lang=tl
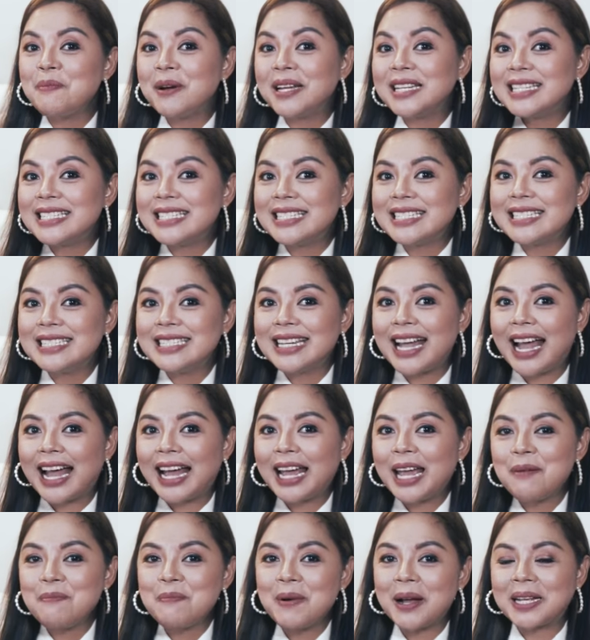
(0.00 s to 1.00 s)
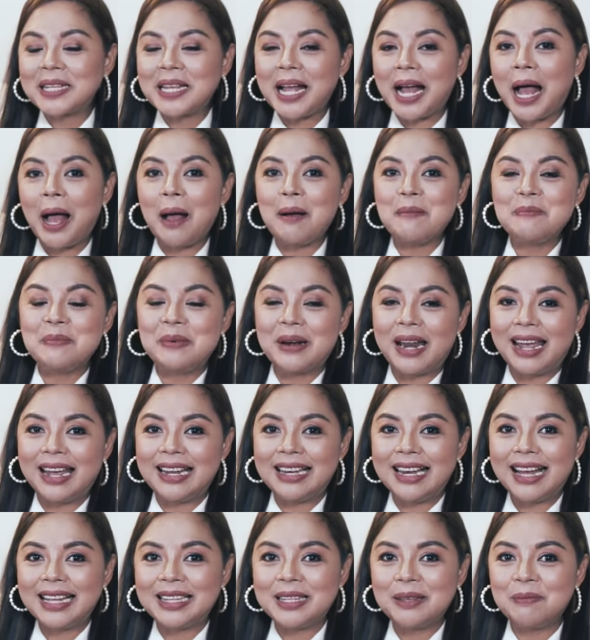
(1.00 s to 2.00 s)
iba na jajahe pag naka-umbrella
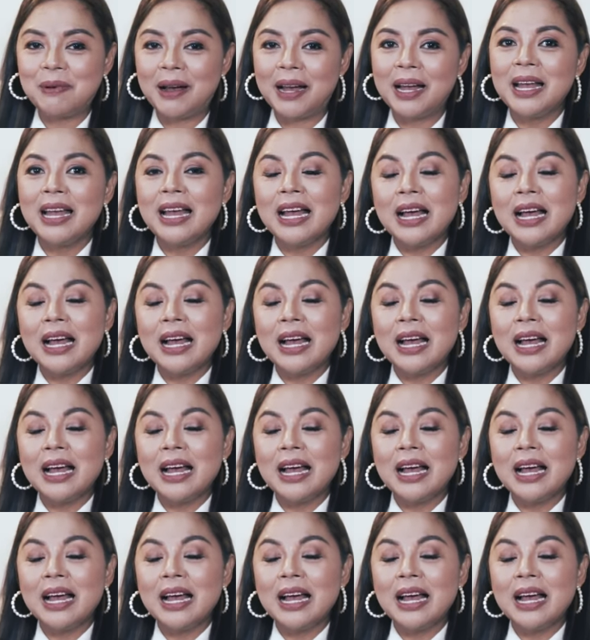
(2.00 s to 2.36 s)
eskwela, di ba?